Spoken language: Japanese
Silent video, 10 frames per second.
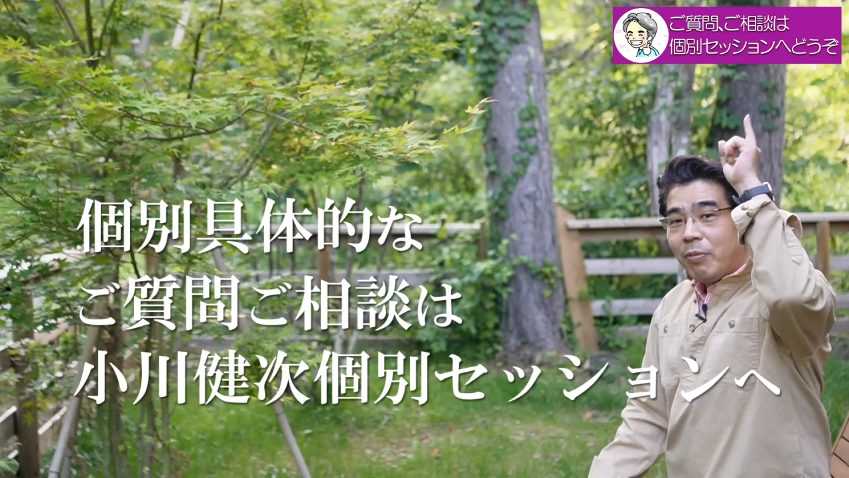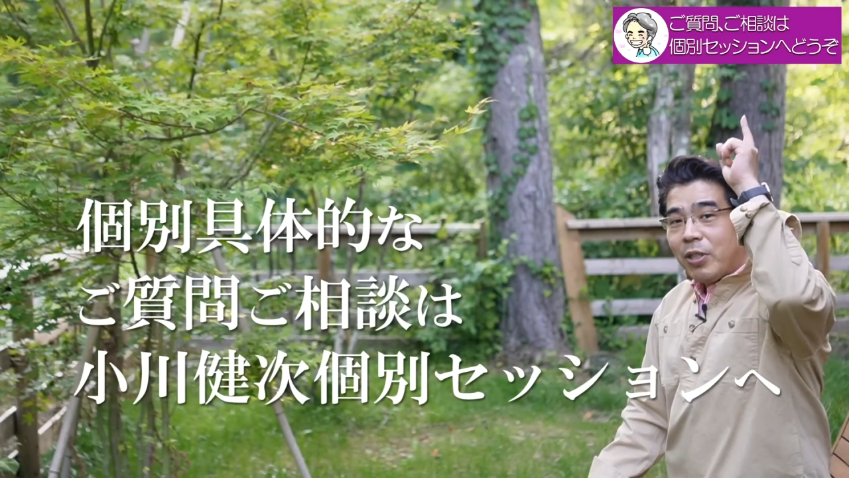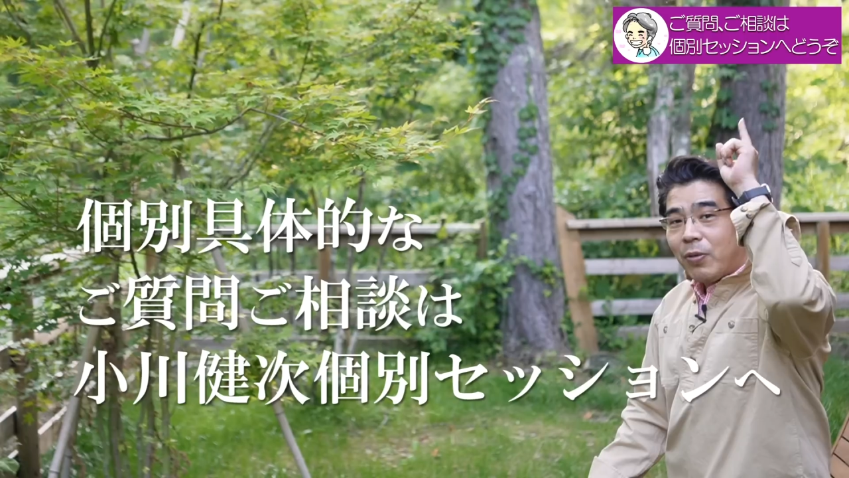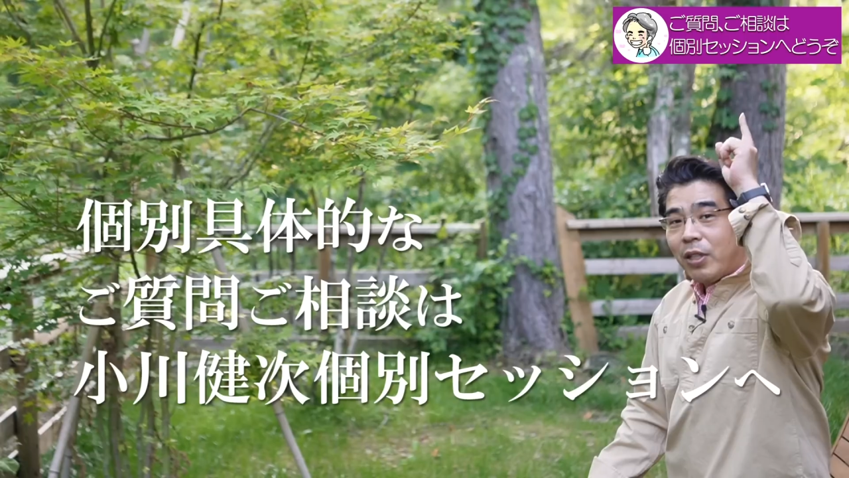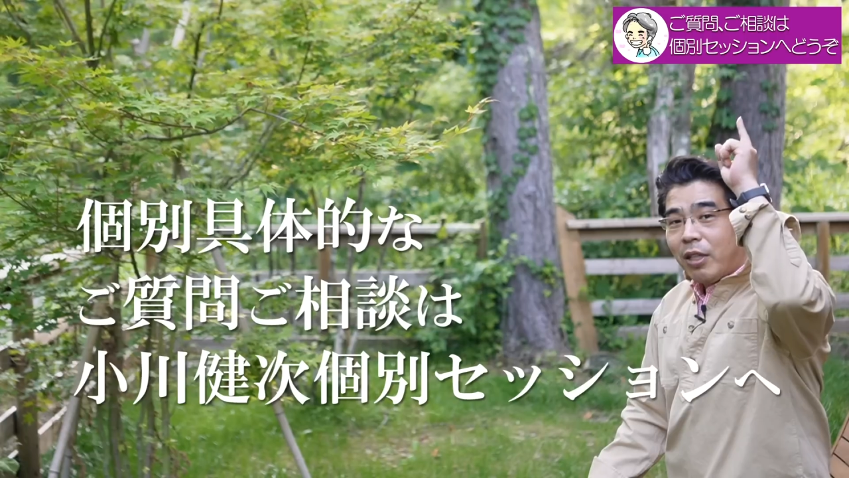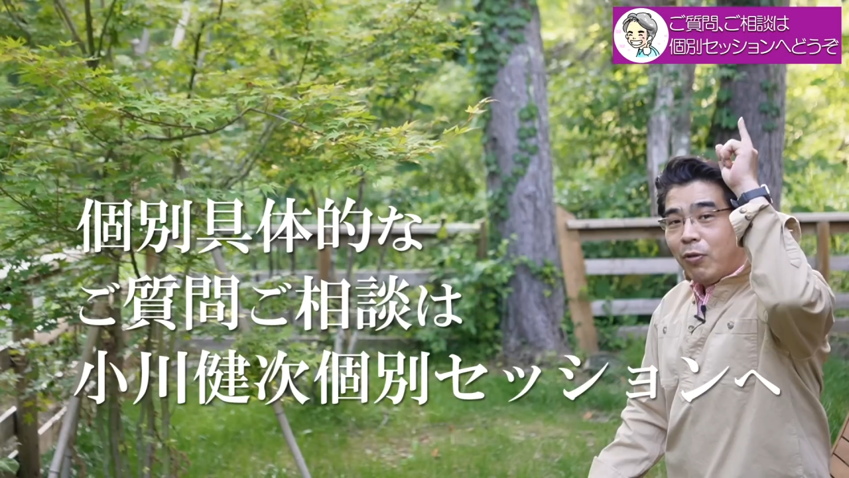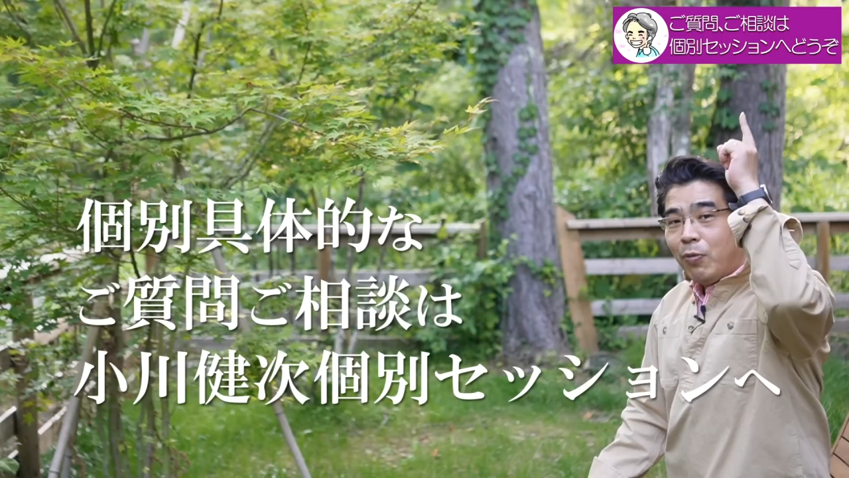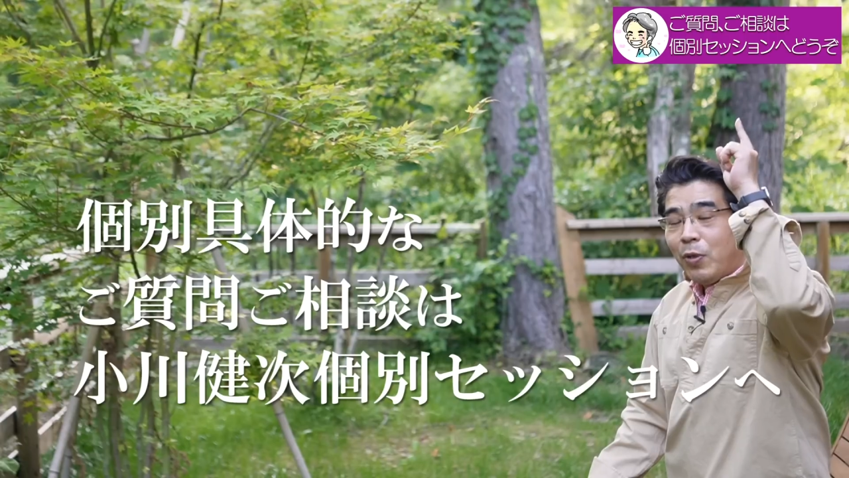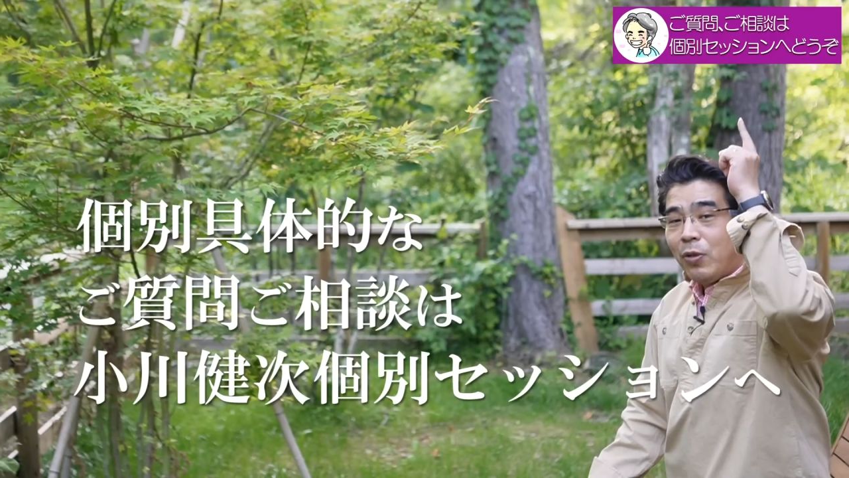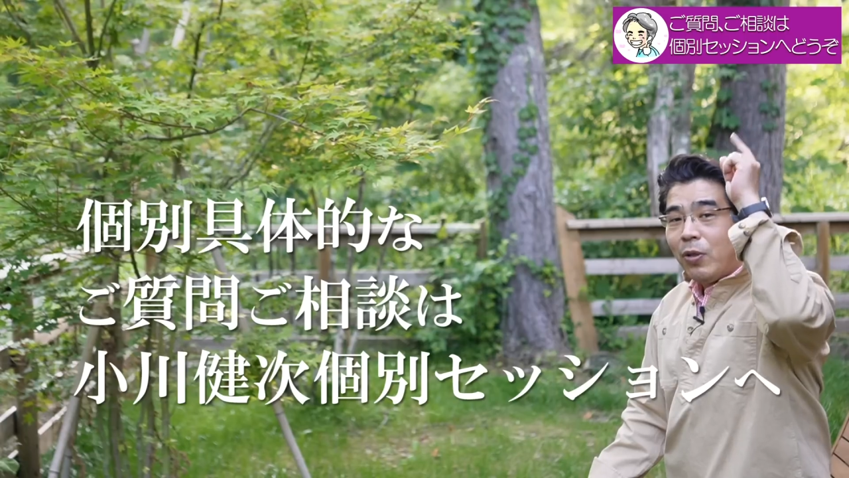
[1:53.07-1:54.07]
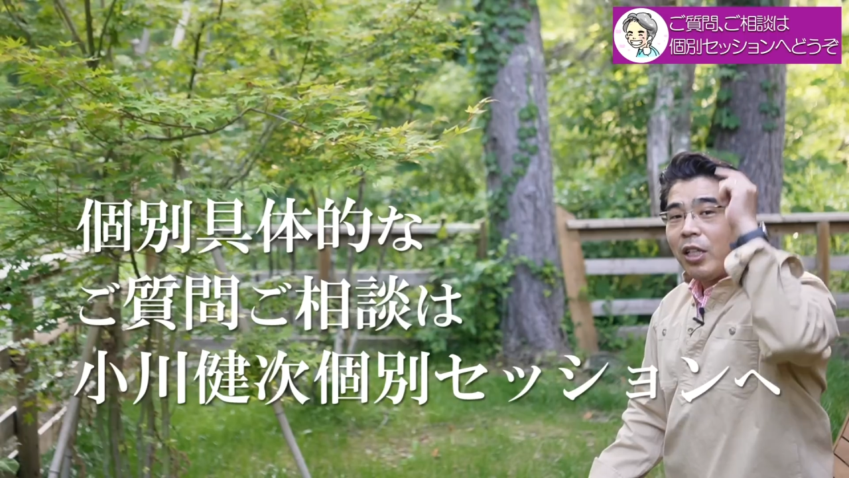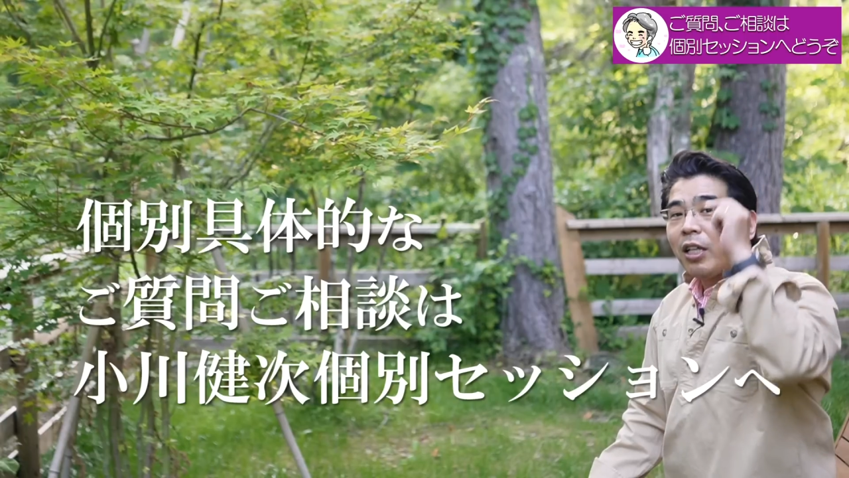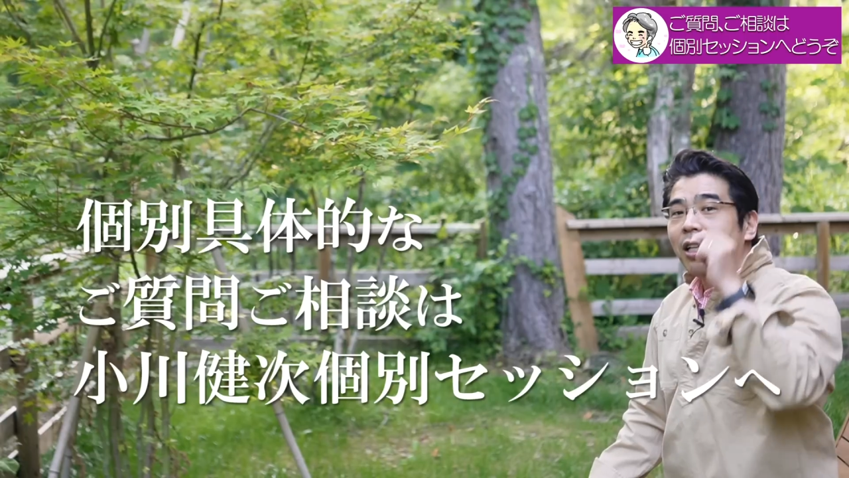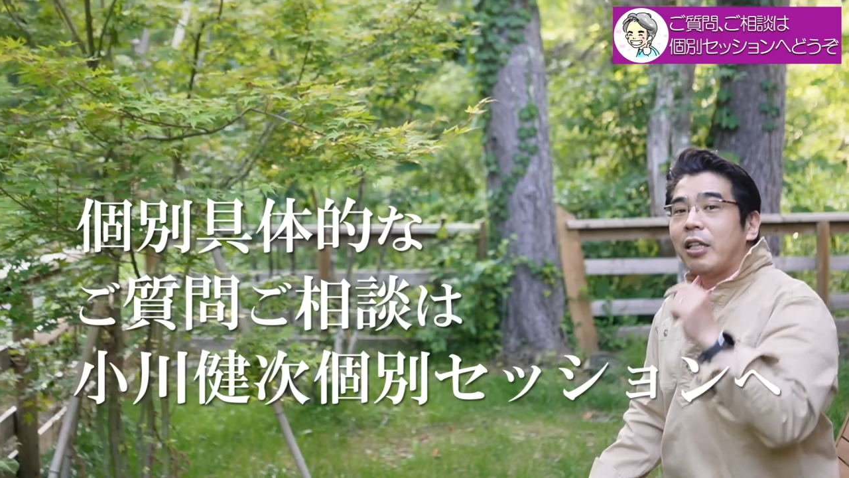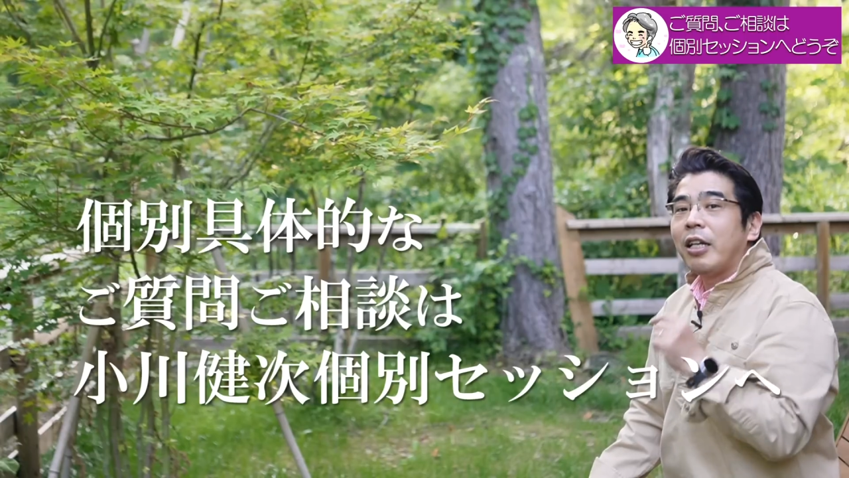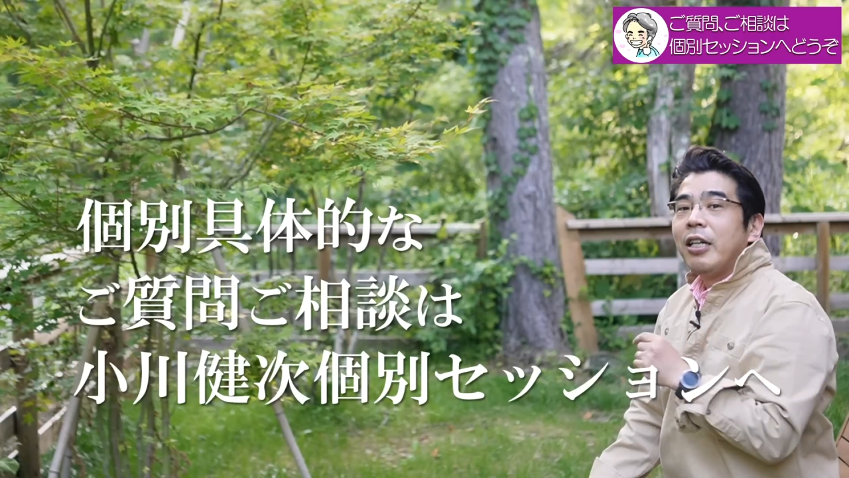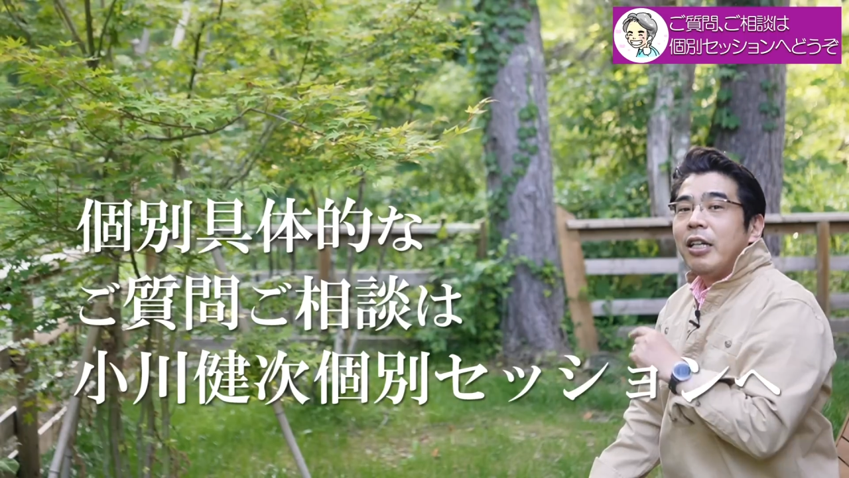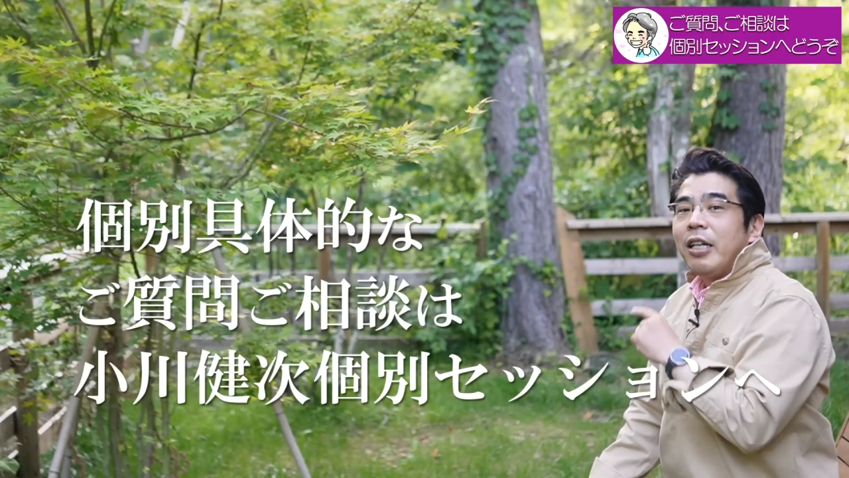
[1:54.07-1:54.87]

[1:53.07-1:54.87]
ますこちらからホームページに飛んでいただいて